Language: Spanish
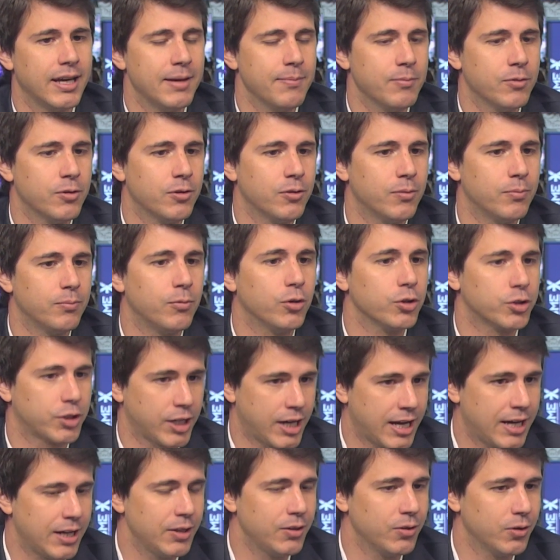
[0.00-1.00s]
hemos
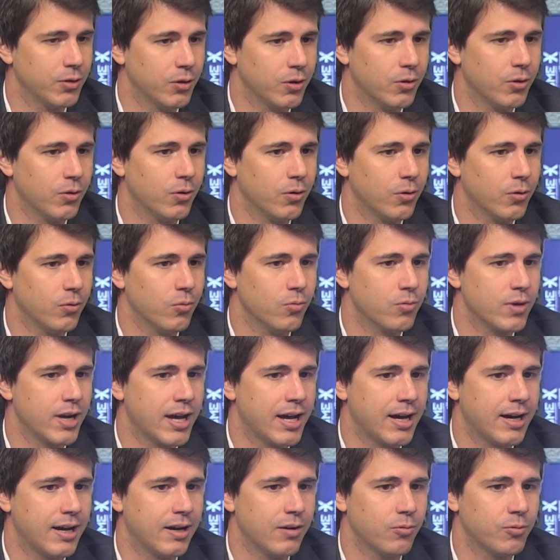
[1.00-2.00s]
mostrado
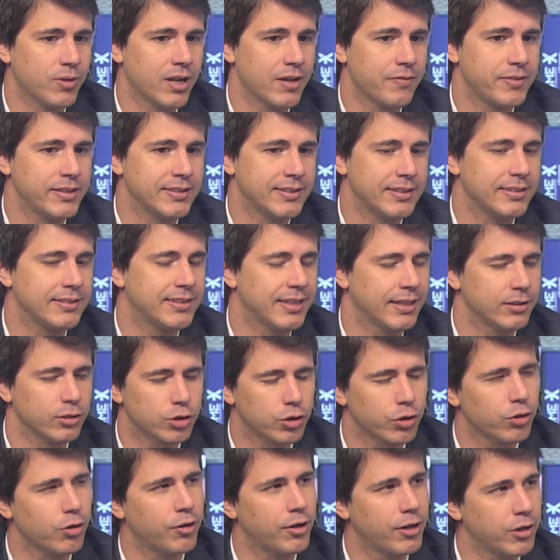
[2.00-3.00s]
una, una, eficiencia en
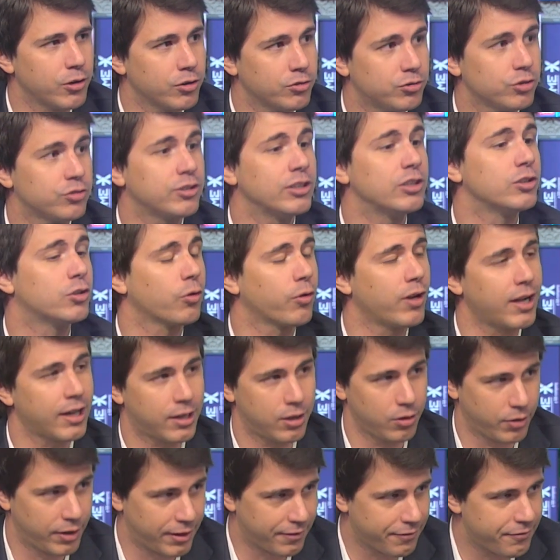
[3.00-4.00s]
todos los negocios y en todas las
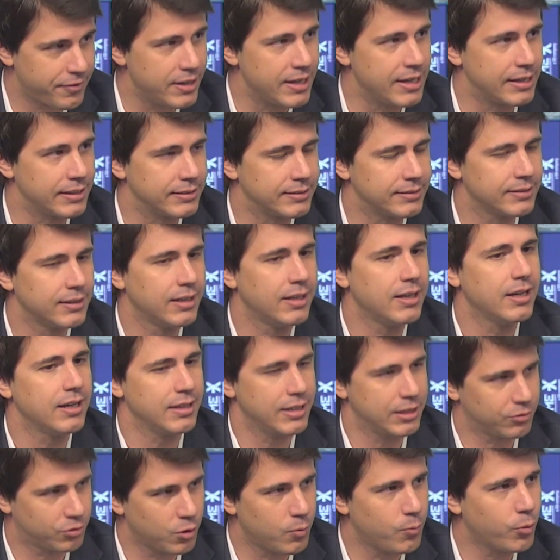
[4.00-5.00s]
geografías,
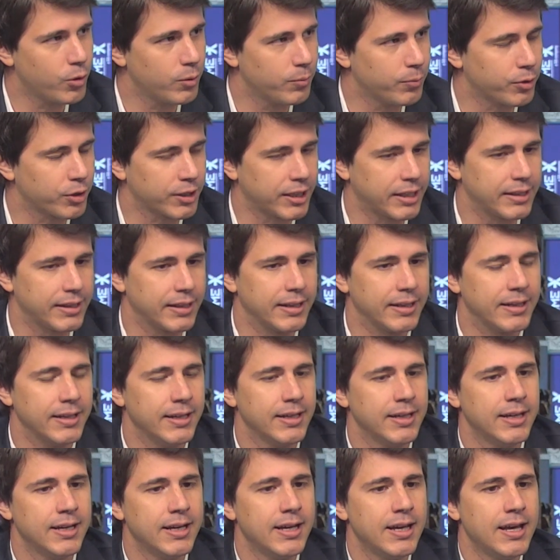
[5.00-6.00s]
y eso es muy importante.
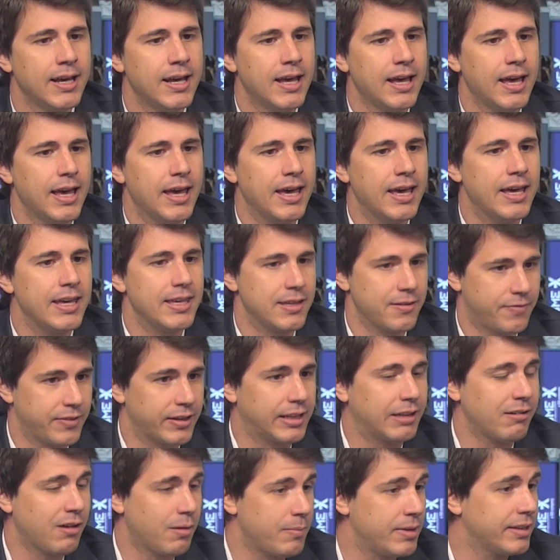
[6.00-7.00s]
Eh, y
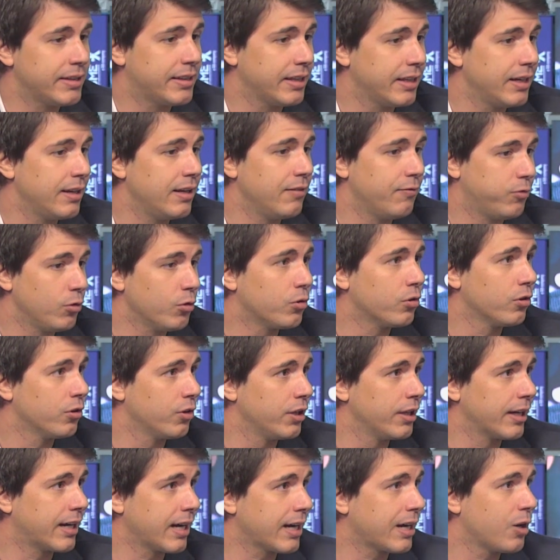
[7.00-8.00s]
efectivamente el flujo
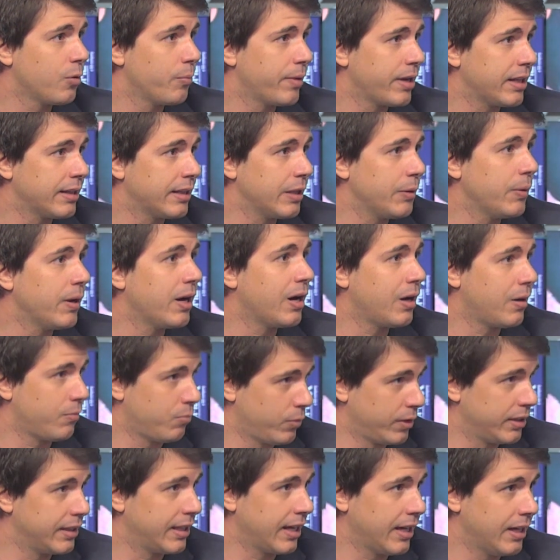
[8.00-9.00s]
de caja operativa ha
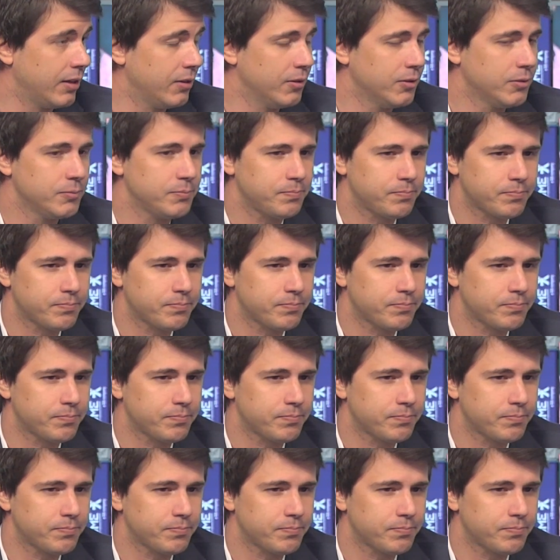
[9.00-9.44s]
aumentado.